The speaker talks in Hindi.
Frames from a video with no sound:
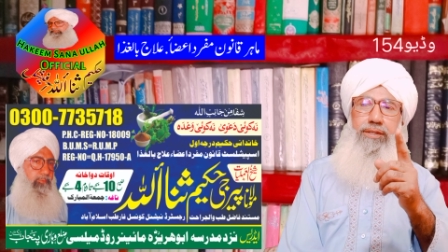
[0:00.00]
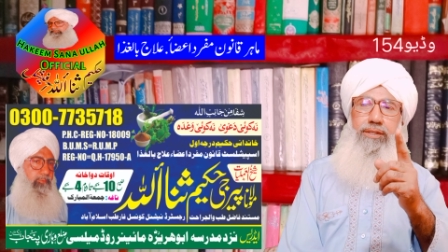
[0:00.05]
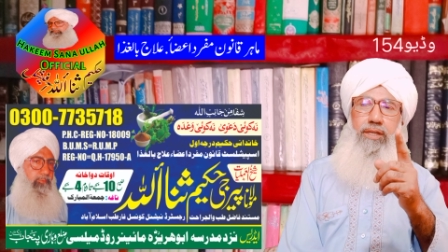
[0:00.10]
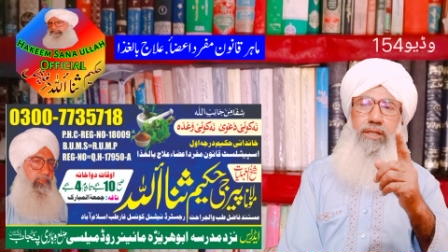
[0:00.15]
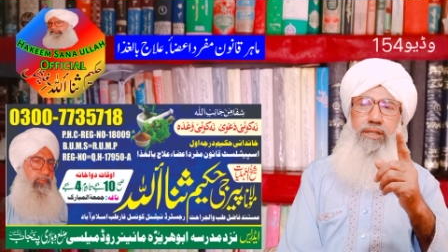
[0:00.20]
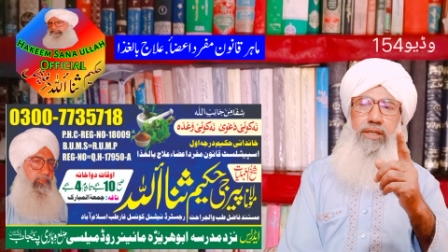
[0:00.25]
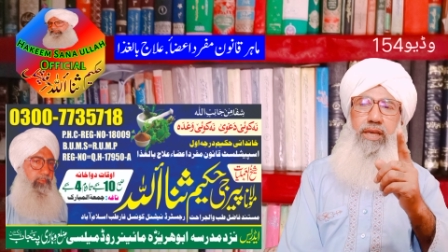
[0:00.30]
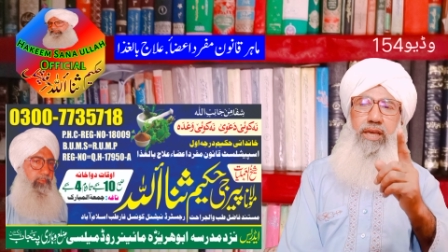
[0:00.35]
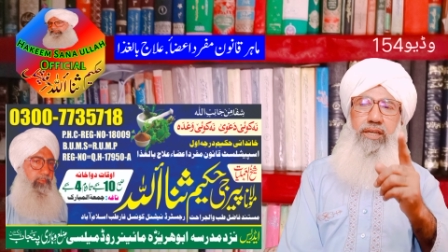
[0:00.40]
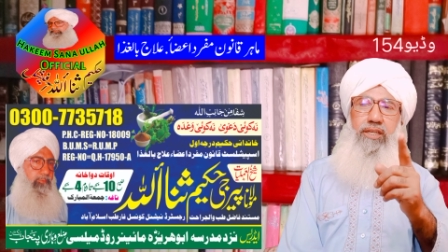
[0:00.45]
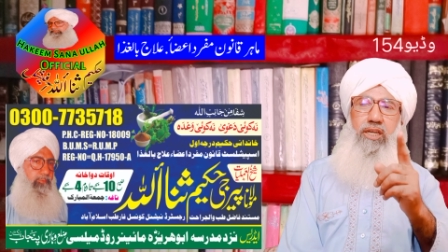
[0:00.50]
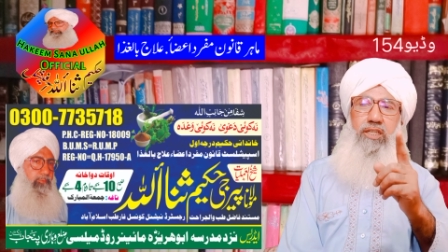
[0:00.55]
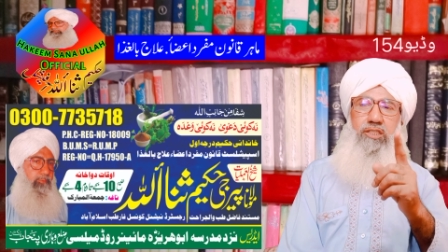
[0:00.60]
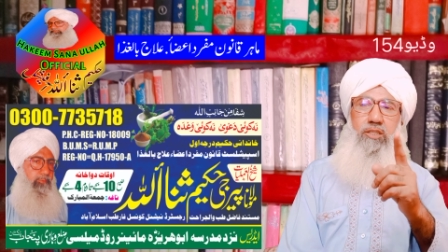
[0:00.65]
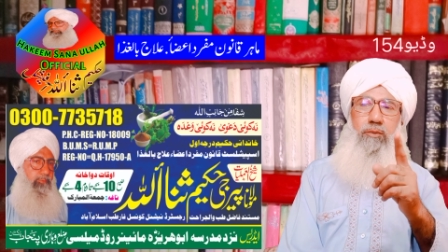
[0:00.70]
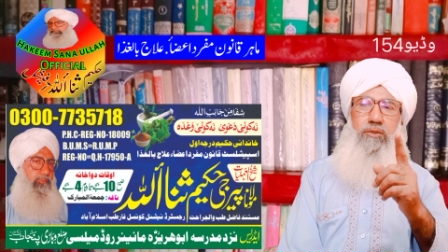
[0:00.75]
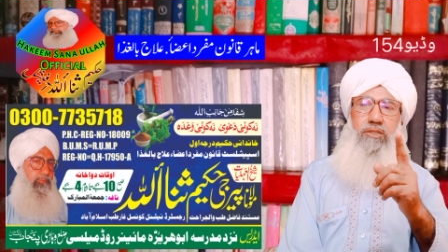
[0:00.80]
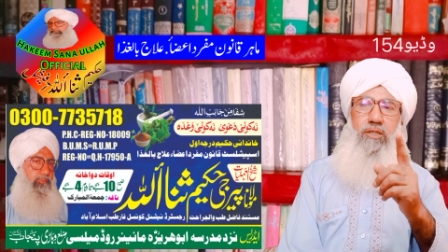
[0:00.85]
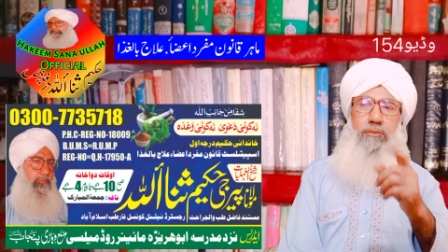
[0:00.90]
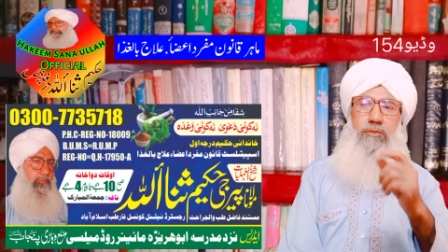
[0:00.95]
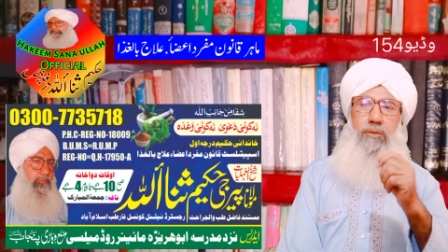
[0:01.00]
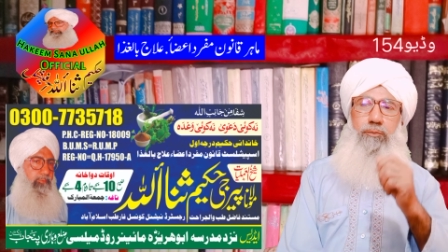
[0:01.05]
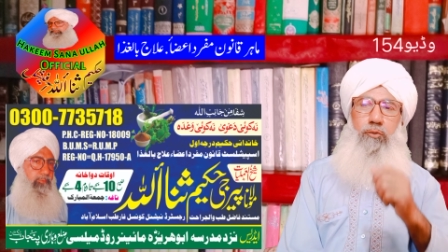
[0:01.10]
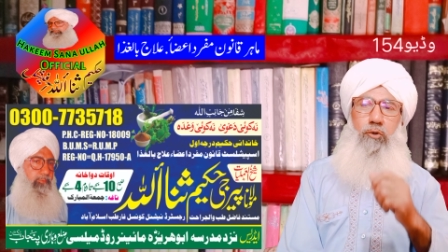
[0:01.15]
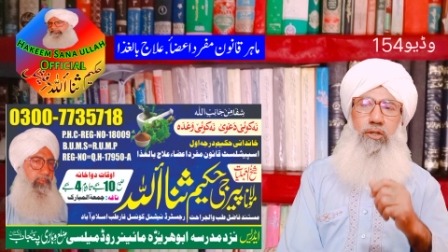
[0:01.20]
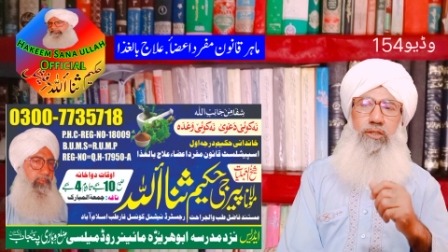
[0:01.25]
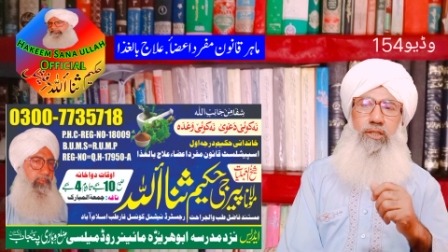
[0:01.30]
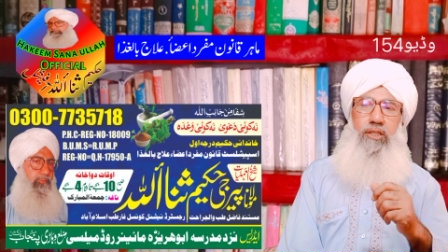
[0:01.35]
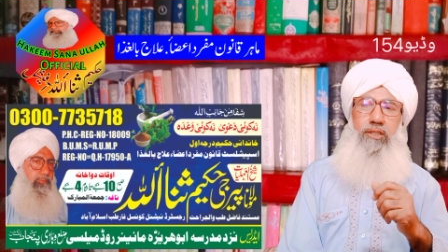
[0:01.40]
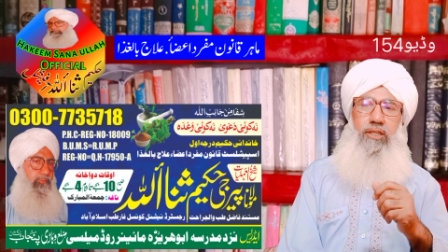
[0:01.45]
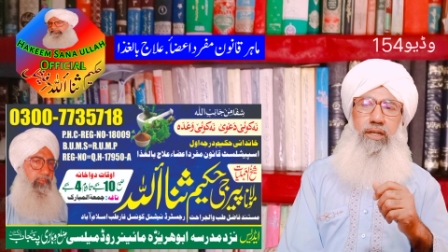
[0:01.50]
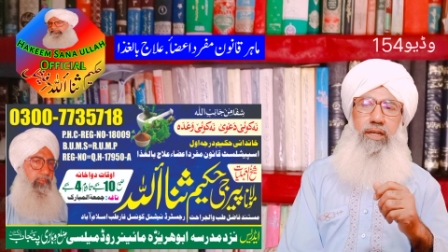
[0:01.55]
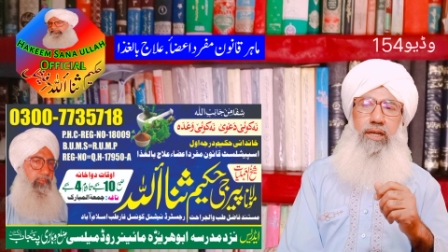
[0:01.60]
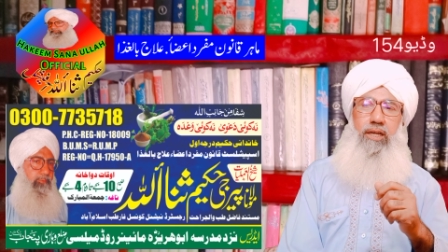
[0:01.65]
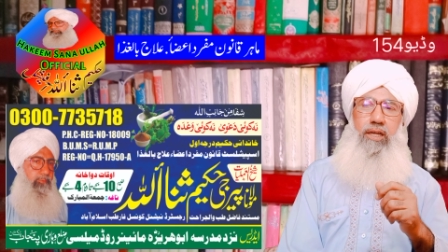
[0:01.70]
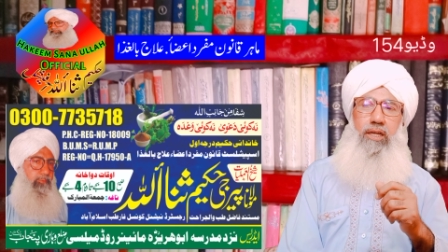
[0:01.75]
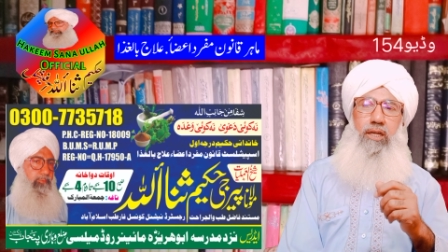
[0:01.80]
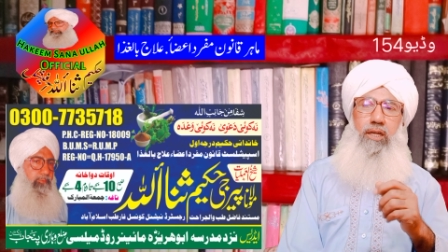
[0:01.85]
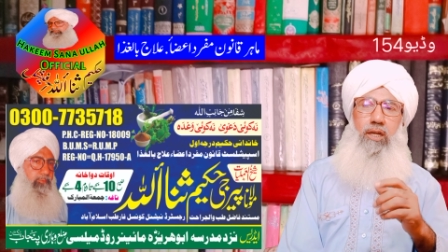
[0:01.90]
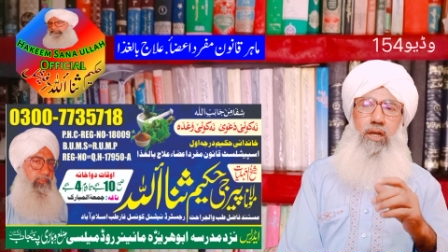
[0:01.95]
यानी एक एक चम्मच हमने पूरा दे देना
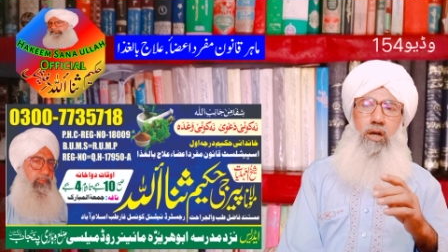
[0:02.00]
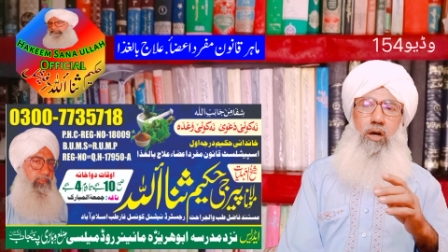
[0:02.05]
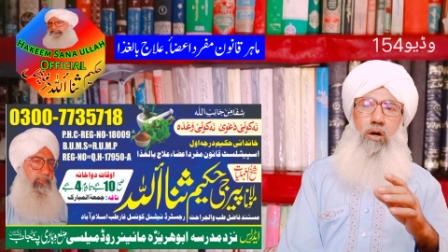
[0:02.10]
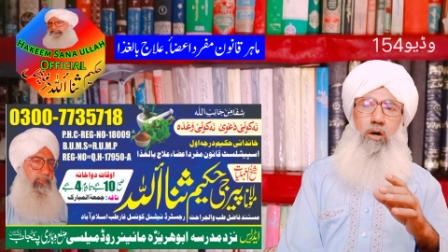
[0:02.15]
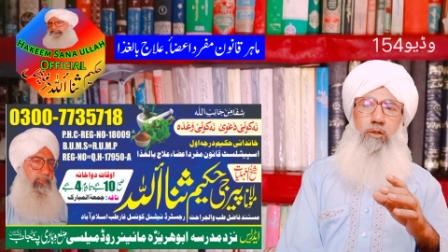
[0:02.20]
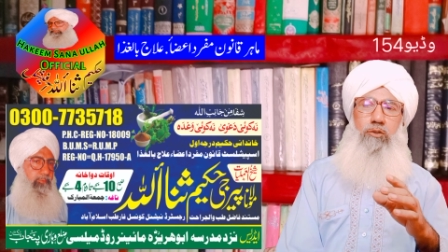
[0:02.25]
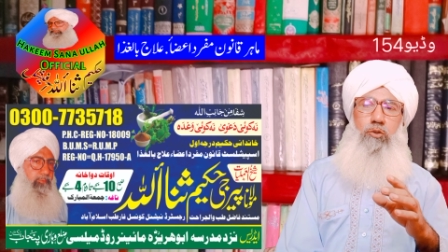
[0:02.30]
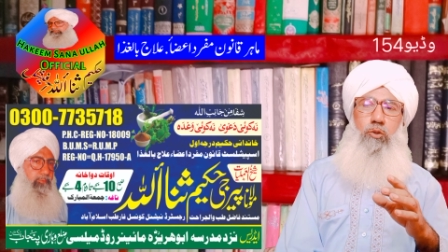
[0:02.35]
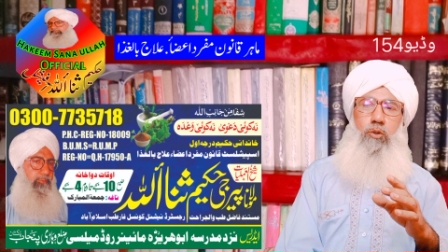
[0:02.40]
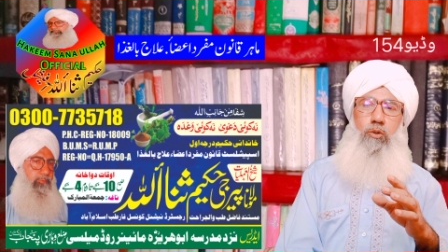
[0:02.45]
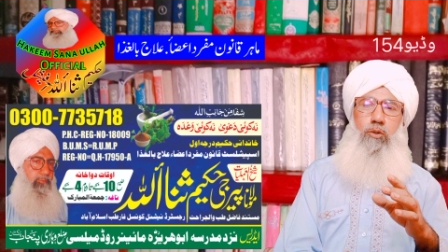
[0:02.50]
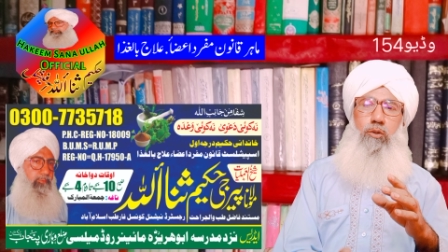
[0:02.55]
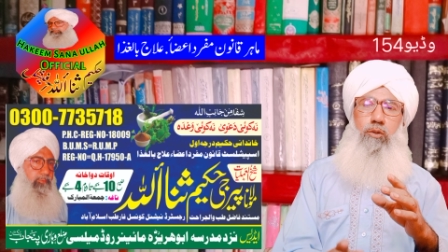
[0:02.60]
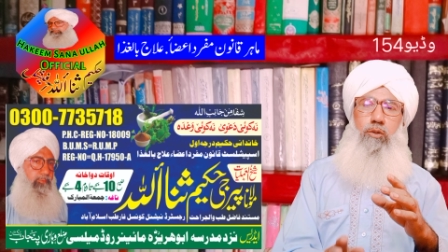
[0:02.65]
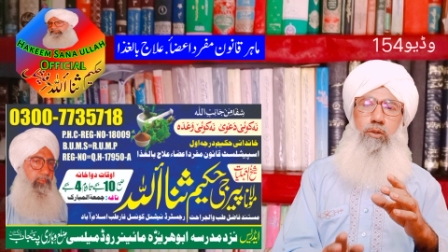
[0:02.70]
है और जो